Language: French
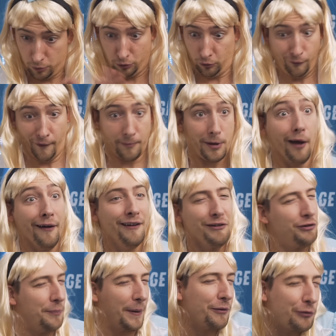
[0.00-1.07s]
mais tout va bien, hein,
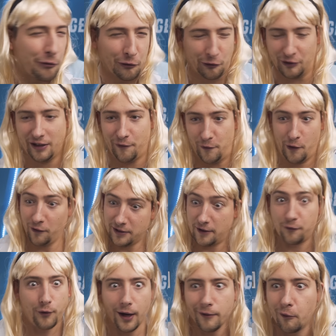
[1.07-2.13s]
je suis pas du tout sous influence
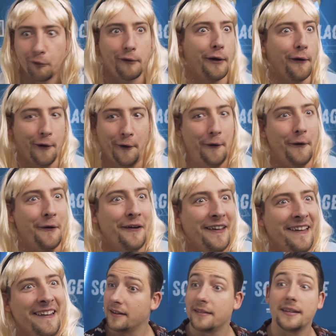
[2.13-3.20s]
cette fois, donc euh,
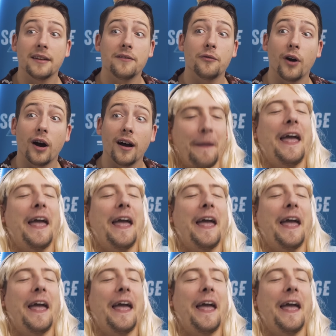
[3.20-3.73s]
Cette fois